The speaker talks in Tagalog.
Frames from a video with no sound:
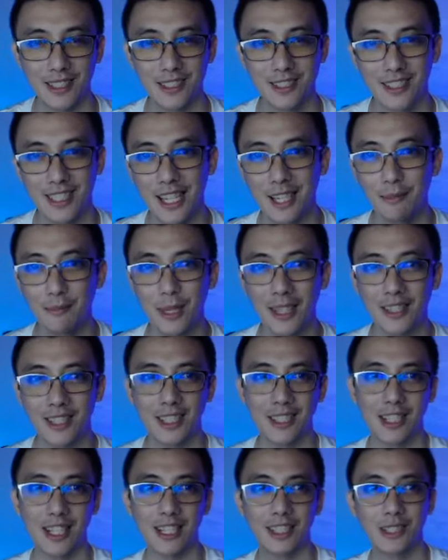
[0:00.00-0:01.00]
segment
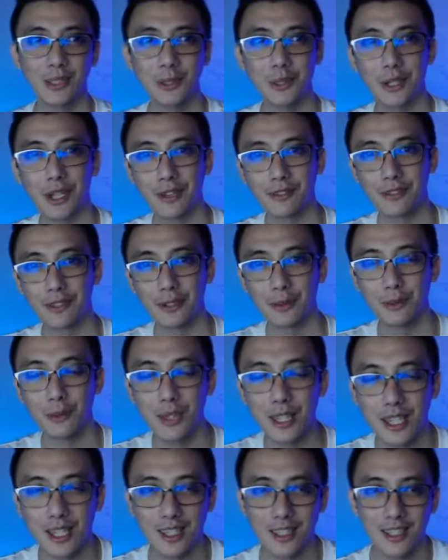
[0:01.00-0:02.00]
that I do every
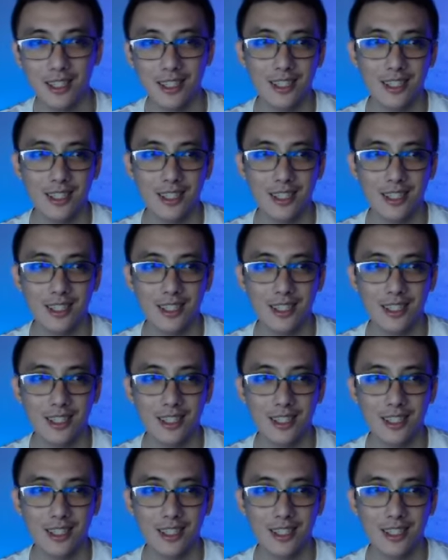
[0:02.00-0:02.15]
week.